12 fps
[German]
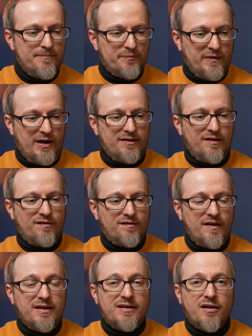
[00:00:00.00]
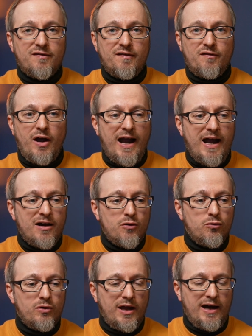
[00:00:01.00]
Ja, das Zenthaus ist also
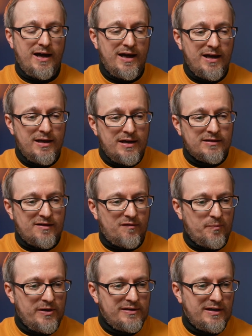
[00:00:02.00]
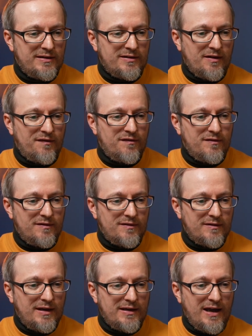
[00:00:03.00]
angular, das bildet das,
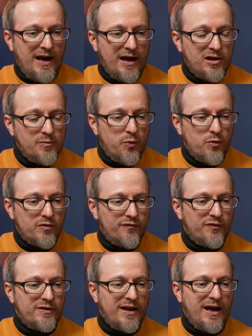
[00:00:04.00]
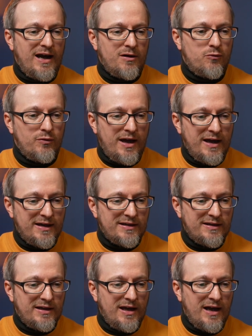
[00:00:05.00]
den Angelpunkt für die
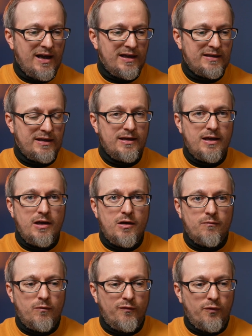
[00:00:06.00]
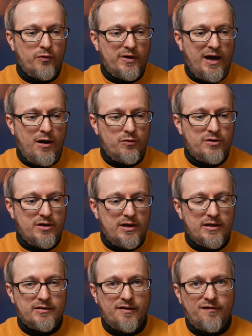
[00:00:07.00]
angulare Triade, wovon auch
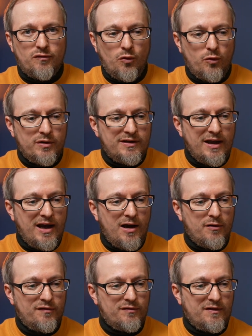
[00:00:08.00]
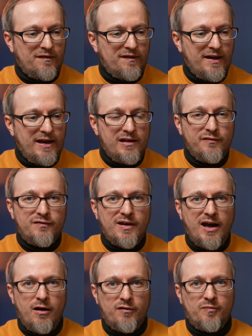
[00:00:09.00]
das neunte Haus und das
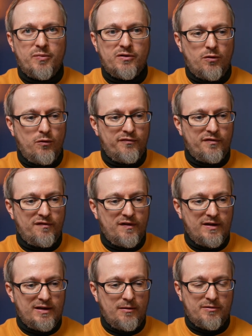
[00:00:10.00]
elfte Haus betroffen sind.